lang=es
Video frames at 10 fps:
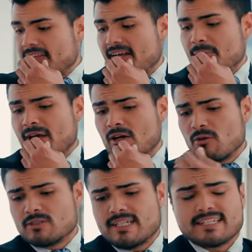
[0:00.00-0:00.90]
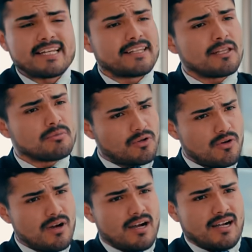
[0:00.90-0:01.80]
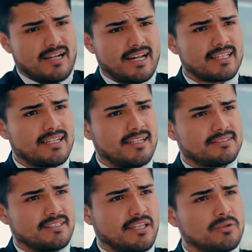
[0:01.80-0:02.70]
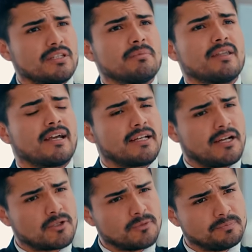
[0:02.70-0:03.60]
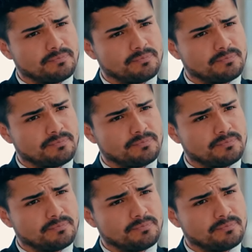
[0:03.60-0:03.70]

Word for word: Dígame algo, ¿usted en realidad vio a Carla teniendo intimidad en el carro?